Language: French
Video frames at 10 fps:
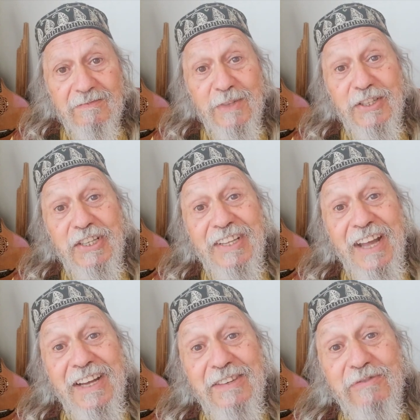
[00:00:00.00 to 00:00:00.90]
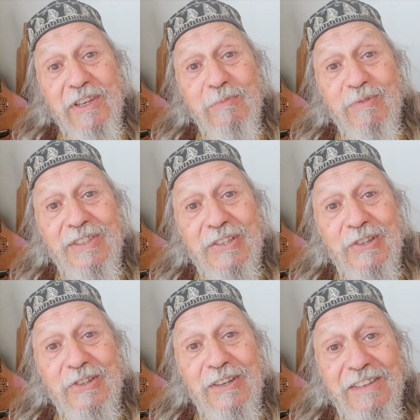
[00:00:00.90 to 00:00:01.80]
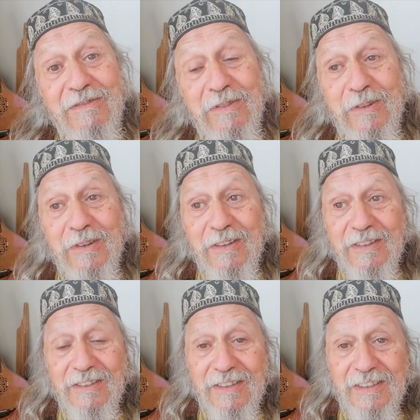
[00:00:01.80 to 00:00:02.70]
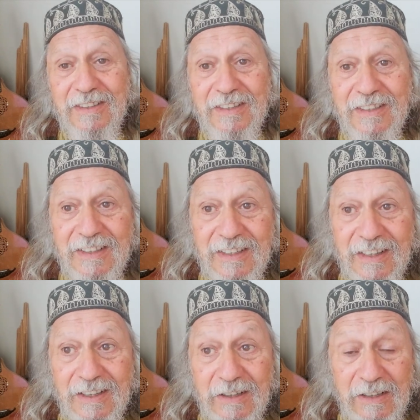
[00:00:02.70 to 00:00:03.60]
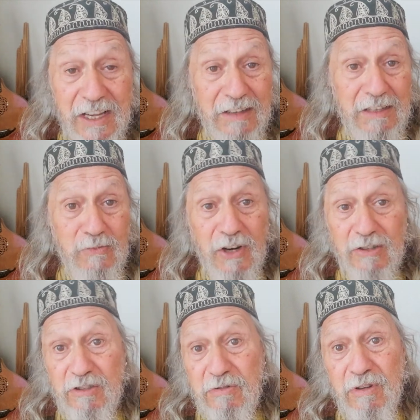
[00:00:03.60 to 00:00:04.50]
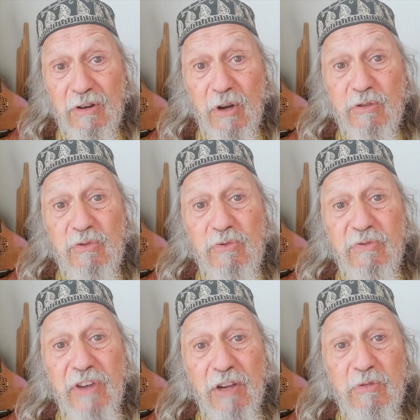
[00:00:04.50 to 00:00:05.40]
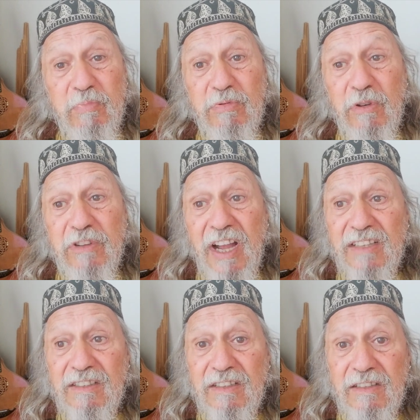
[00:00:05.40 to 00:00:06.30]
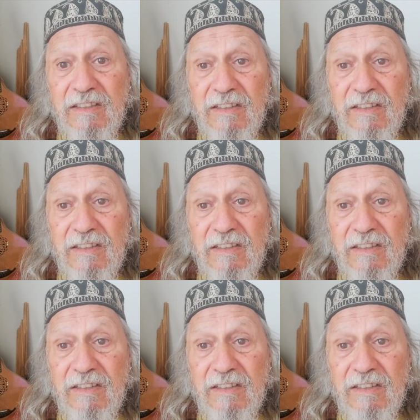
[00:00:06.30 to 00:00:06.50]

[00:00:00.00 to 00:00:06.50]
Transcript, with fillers: Mais c'est arrivé puisque je l'ai vu. Regardez-moi, je suis encore tout couvert de poudre d'astre.